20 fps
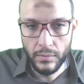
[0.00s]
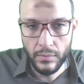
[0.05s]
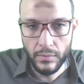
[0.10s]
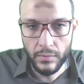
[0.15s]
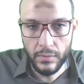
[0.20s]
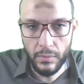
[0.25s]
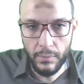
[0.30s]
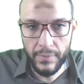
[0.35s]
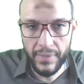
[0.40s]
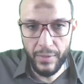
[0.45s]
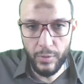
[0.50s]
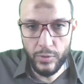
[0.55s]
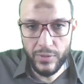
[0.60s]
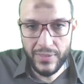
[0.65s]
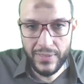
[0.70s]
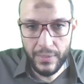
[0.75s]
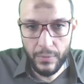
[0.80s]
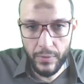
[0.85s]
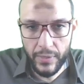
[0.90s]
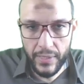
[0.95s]
طبعا بياخد
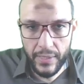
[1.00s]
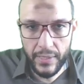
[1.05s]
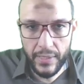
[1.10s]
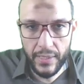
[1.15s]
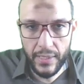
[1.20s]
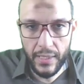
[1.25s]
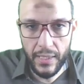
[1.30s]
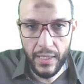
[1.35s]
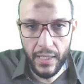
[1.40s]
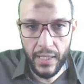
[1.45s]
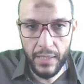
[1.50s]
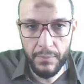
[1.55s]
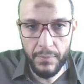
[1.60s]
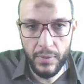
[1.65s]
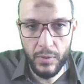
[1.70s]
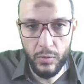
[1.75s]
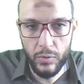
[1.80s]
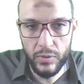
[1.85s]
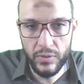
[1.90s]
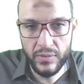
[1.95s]
ثواني كده على ما
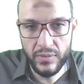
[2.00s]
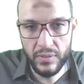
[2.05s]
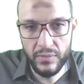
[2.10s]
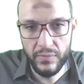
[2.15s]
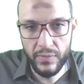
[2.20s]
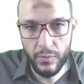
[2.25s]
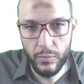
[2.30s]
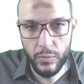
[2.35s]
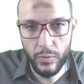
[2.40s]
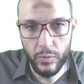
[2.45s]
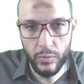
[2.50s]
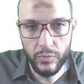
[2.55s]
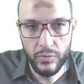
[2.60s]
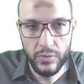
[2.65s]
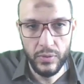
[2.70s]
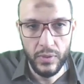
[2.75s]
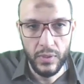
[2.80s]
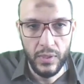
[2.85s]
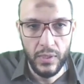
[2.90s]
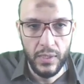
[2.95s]
يروح للسيرفر ويرد
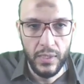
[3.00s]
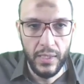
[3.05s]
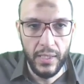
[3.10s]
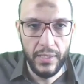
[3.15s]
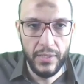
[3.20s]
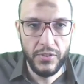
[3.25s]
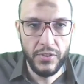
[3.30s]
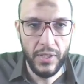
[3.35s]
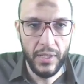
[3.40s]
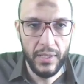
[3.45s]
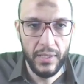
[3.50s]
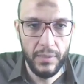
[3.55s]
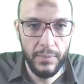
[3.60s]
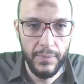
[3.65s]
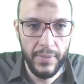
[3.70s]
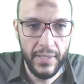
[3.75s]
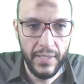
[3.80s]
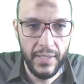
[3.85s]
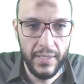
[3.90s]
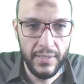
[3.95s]
ادي شكل
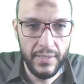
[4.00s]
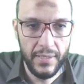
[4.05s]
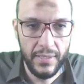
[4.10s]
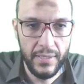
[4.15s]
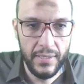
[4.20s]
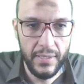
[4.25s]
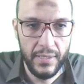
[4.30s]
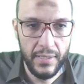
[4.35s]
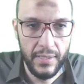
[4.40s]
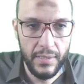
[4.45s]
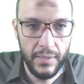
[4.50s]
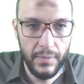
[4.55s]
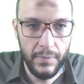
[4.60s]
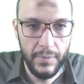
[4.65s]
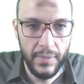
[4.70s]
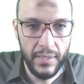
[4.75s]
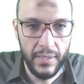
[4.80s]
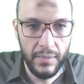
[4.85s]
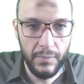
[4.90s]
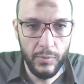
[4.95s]
البيانات ادي
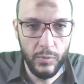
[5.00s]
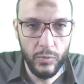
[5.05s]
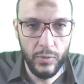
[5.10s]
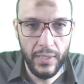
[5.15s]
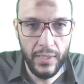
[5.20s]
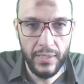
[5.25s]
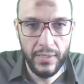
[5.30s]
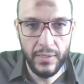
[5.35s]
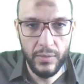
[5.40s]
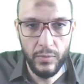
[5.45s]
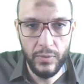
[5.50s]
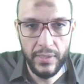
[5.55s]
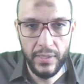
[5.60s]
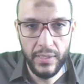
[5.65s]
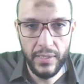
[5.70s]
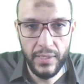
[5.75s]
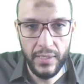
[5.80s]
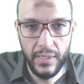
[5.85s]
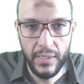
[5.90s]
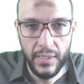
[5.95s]
البيانات الموجوده عندي وادي
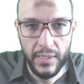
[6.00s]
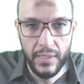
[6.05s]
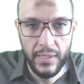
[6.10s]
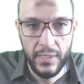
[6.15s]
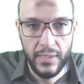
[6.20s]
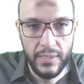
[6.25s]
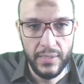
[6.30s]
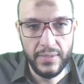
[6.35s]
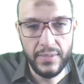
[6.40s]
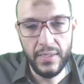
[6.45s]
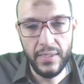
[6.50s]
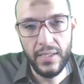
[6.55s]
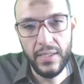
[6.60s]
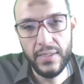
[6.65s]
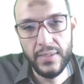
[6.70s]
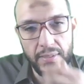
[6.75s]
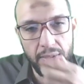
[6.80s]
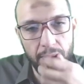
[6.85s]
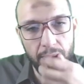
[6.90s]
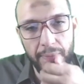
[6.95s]
الايه
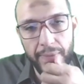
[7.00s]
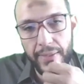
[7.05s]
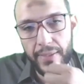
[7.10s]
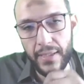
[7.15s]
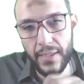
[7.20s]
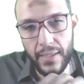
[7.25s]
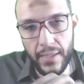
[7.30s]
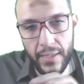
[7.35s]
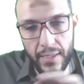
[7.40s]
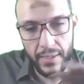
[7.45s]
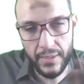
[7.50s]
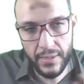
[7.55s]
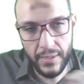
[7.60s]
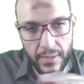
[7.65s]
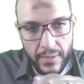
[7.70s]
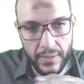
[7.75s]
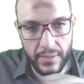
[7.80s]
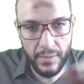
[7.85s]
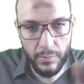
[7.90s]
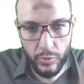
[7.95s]
السالاريز طبعا احنا اخدنا
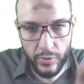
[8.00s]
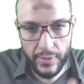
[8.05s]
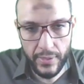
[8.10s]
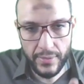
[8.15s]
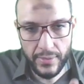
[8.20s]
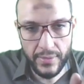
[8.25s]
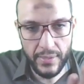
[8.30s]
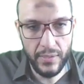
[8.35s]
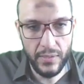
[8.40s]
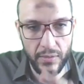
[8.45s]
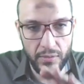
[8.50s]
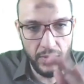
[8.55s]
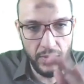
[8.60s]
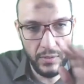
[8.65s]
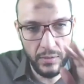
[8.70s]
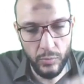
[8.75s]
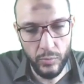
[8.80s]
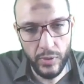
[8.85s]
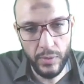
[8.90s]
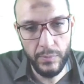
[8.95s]
التيبل ده ازاي
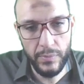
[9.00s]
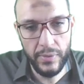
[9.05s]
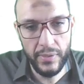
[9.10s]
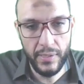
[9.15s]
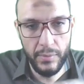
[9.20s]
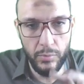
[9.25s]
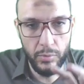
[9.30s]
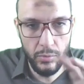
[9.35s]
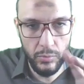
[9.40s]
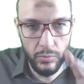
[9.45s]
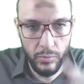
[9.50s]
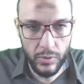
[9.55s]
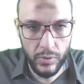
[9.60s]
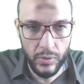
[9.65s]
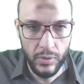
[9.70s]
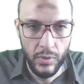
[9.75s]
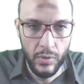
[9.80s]
ننسخه ونعمل تيبل